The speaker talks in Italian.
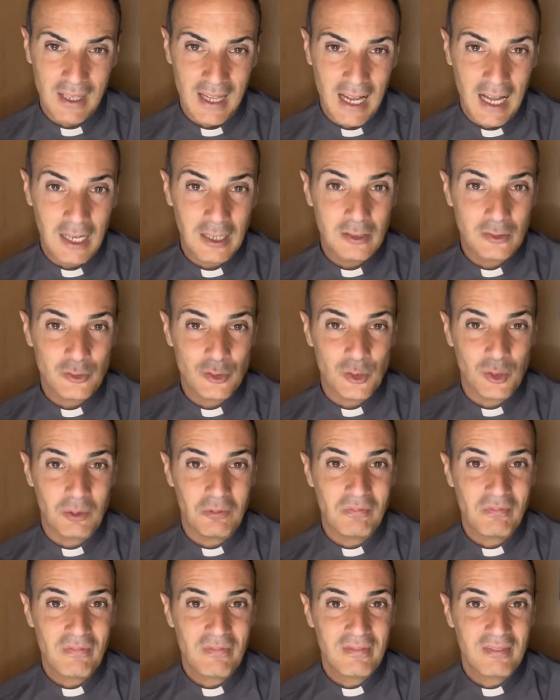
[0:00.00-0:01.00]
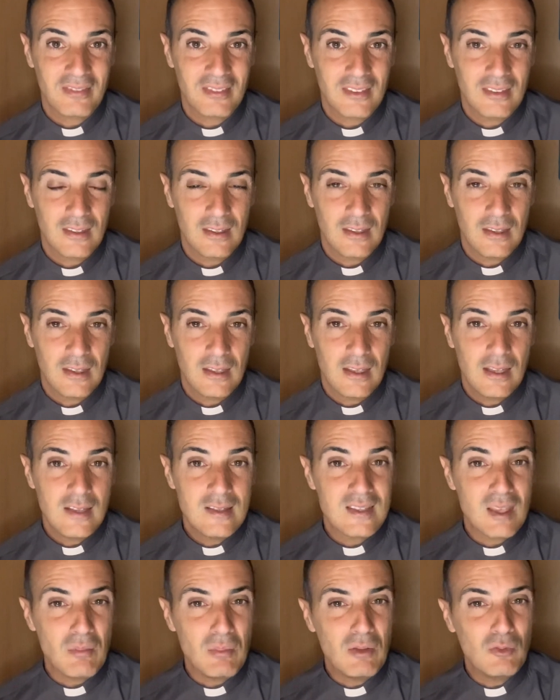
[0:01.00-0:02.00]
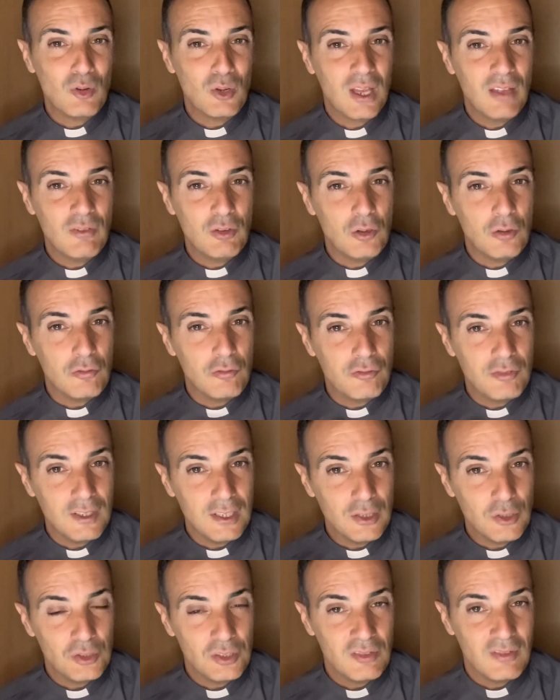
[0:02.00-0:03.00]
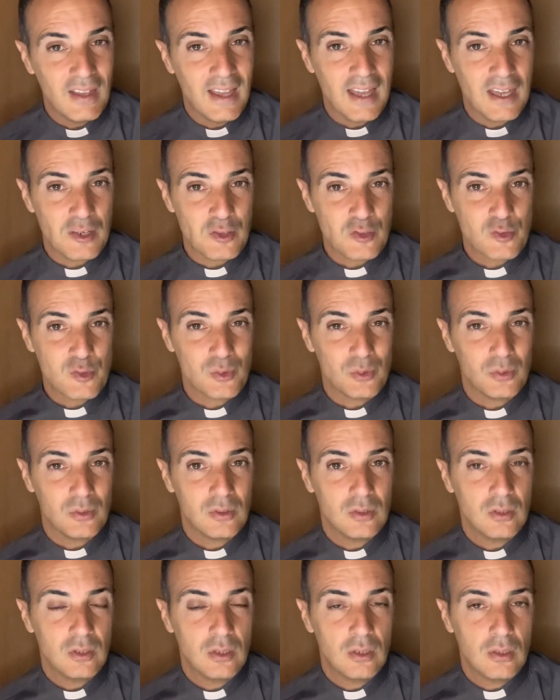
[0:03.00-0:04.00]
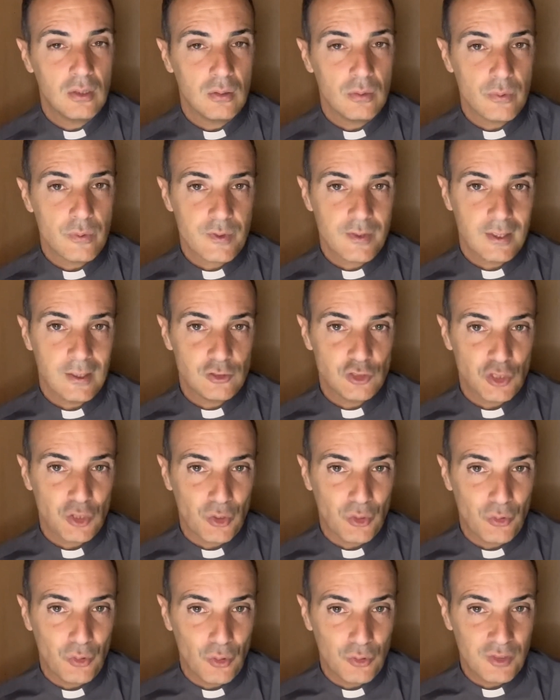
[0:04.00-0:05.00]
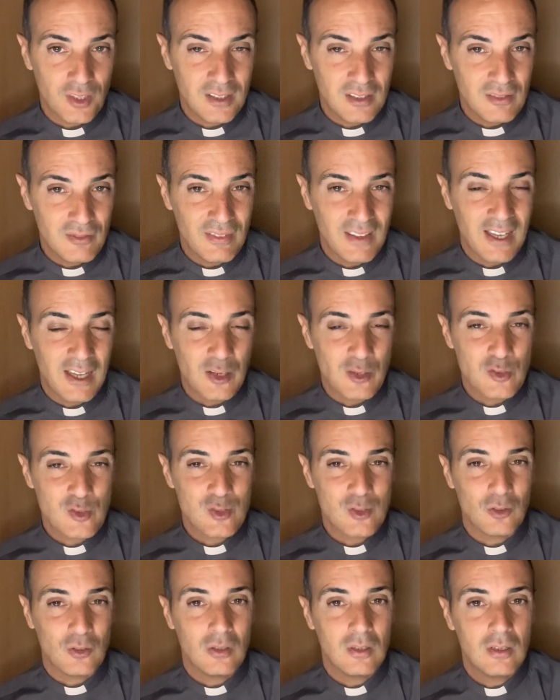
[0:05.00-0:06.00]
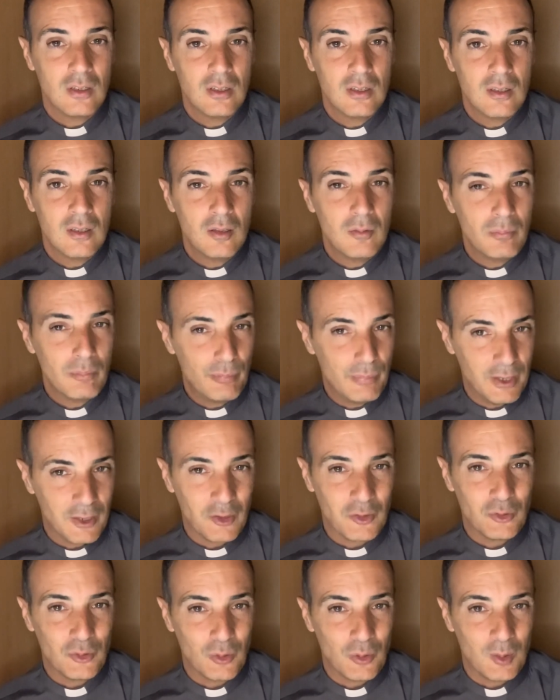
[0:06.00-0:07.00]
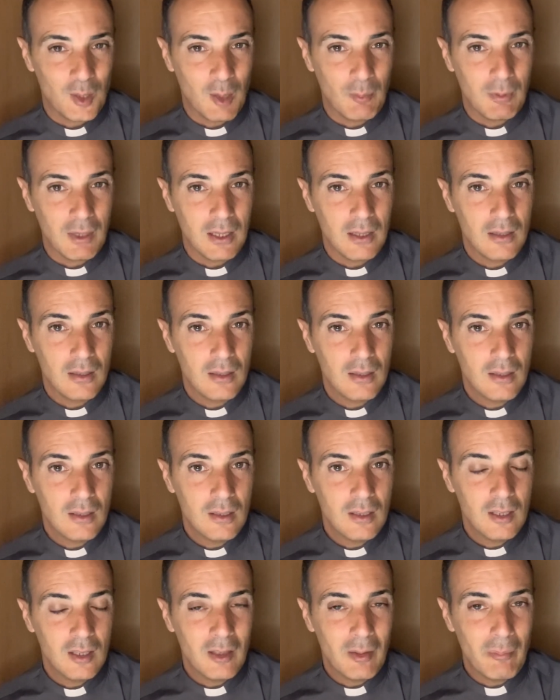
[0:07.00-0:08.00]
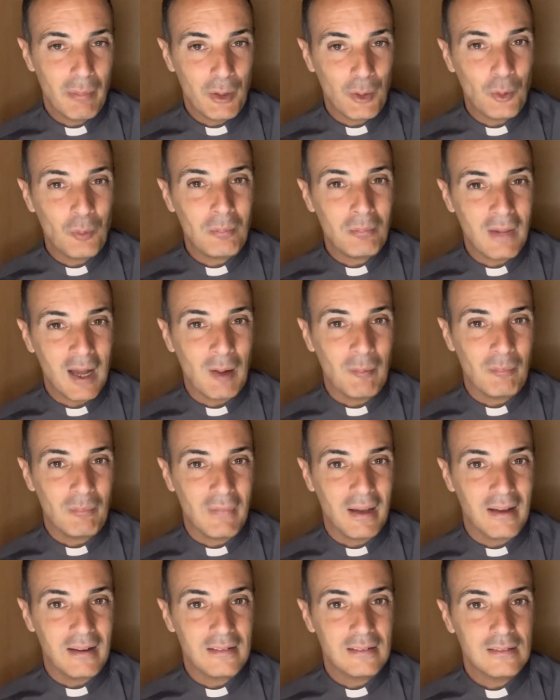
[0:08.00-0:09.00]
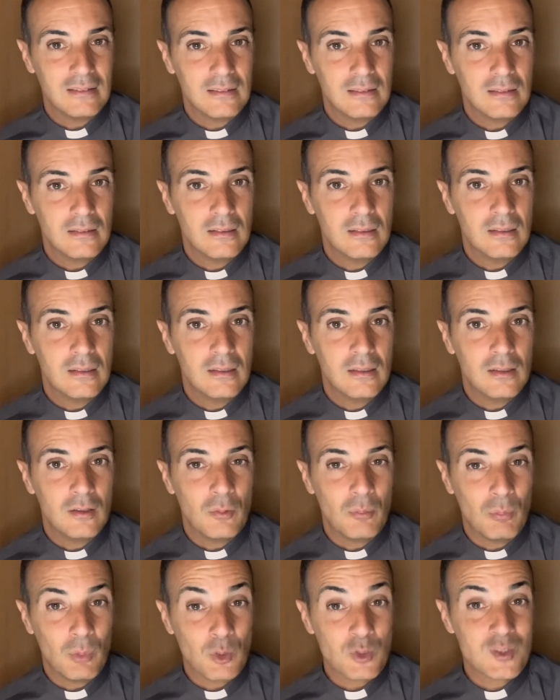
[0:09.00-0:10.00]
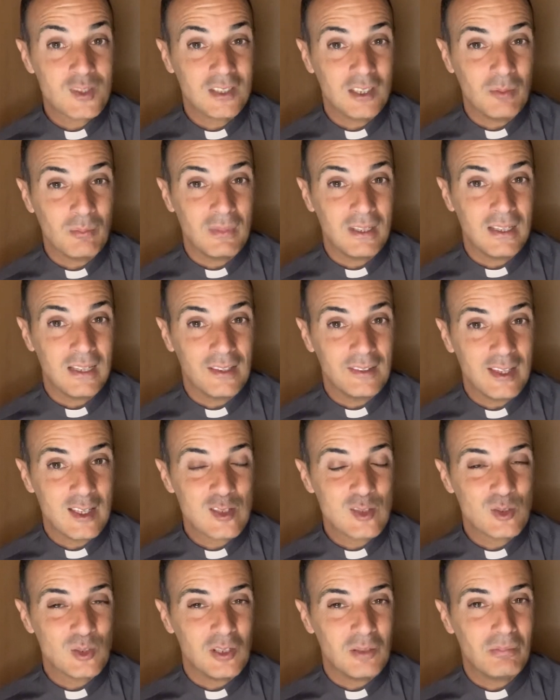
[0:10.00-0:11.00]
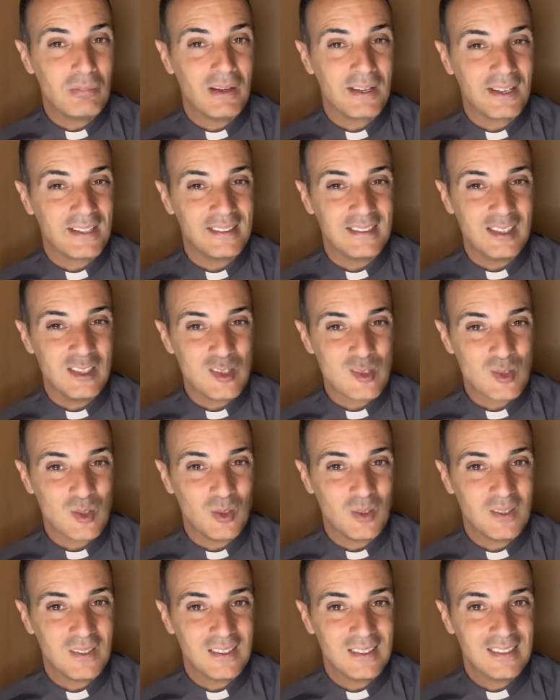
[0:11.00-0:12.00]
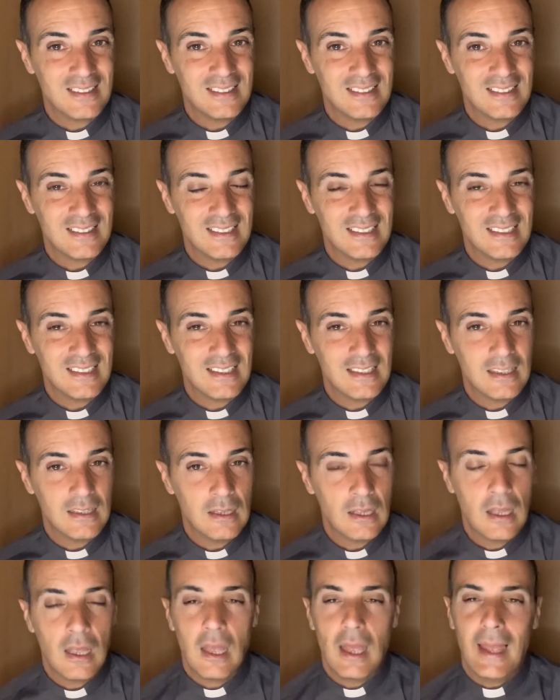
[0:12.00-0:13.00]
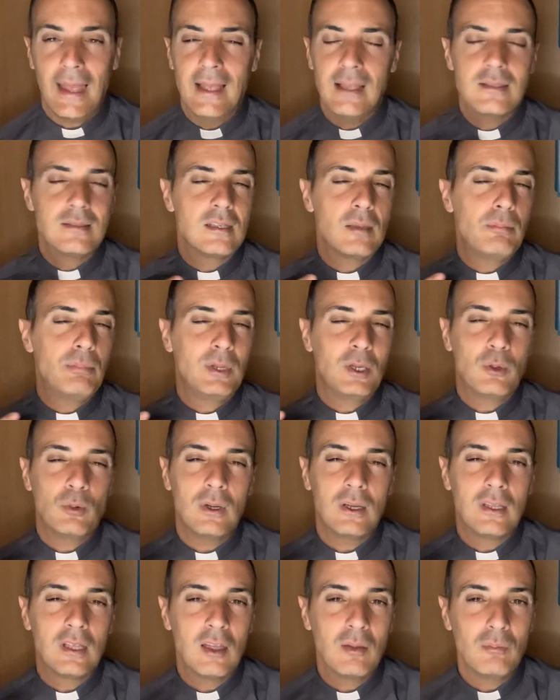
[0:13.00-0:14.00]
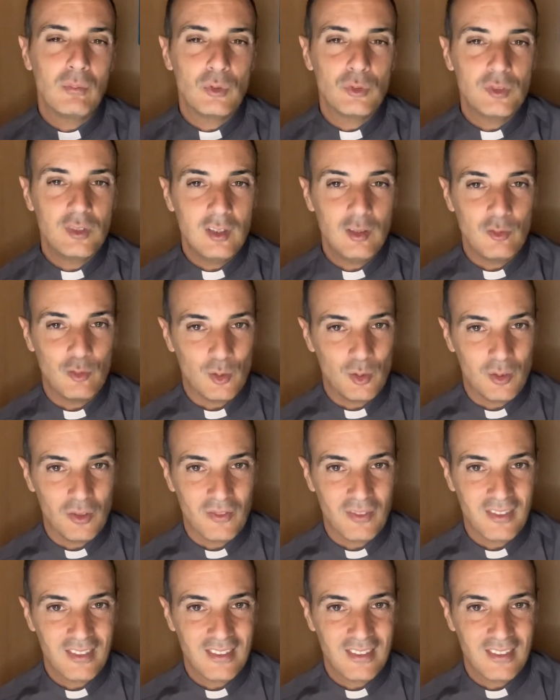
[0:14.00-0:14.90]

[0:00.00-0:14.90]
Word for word: altro, se mi volevi un figlio diverso, un sacerdote diverso, perdonami. Però mamma, mostrami adesso il paradiso. E se per qualche motivo,